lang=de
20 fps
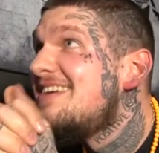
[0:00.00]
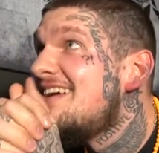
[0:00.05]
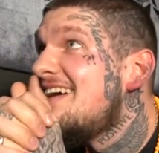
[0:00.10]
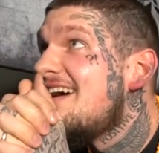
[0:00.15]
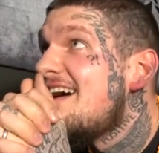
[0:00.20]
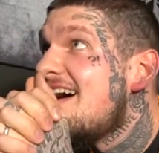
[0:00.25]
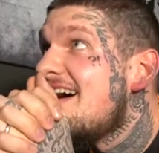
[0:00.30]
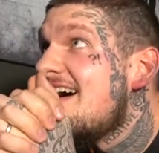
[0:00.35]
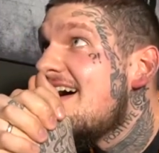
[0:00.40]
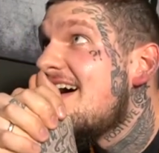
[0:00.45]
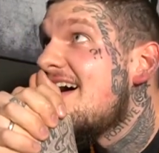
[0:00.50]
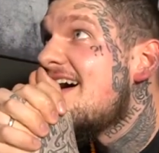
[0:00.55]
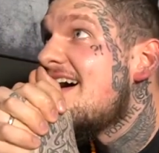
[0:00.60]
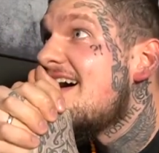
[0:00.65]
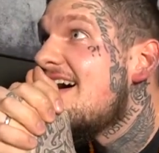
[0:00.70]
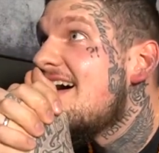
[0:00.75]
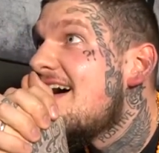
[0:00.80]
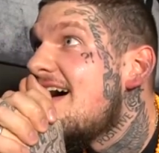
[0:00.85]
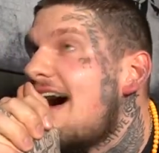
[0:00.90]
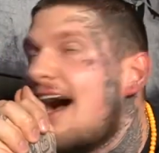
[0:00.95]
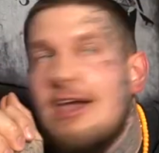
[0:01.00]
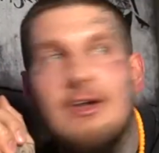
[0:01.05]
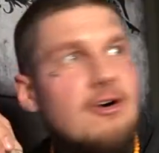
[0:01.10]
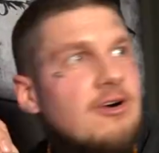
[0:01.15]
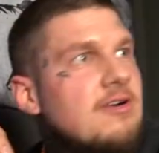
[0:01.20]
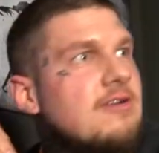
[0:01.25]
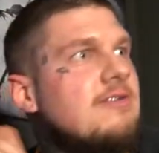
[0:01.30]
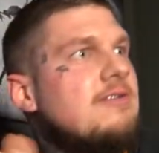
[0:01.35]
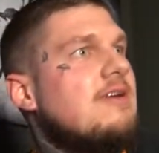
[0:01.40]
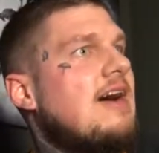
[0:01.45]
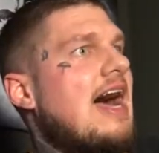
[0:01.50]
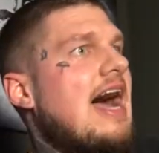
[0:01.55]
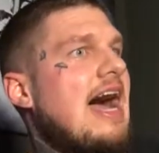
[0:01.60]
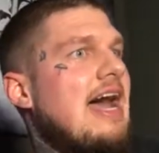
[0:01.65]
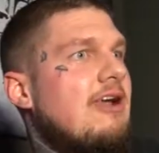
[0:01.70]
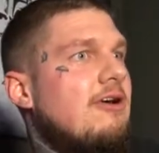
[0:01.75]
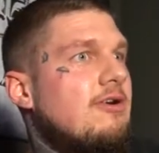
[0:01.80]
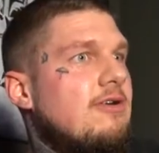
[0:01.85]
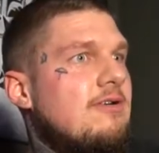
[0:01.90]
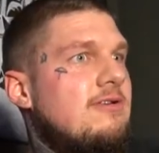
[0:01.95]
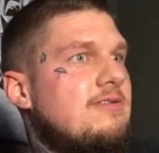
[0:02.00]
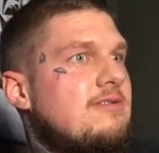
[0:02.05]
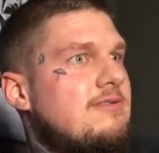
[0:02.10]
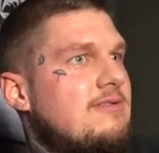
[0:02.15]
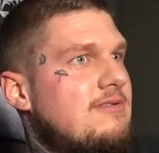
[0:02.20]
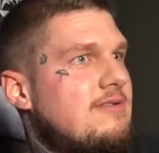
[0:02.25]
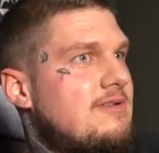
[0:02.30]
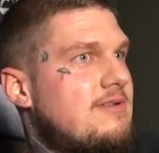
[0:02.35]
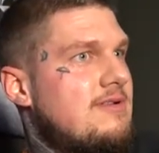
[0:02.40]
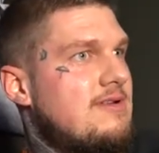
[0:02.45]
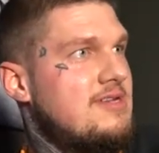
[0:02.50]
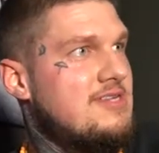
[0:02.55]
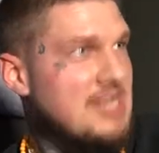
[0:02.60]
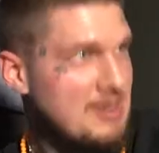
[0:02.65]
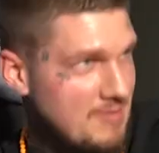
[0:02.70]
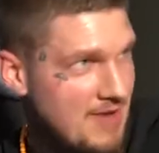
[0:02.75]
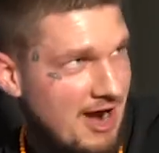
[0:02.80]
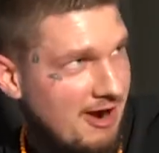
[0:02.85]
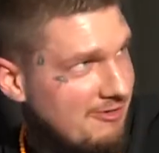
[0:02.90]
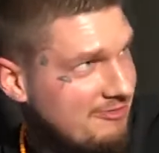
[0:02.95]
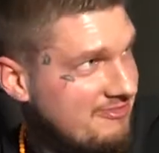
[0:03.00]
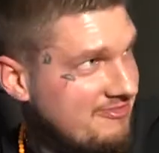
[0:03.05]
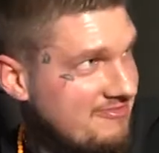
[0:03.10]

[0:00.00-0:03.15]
Viele jetzt? Hallo. Hallo. Ich nehme hier auf.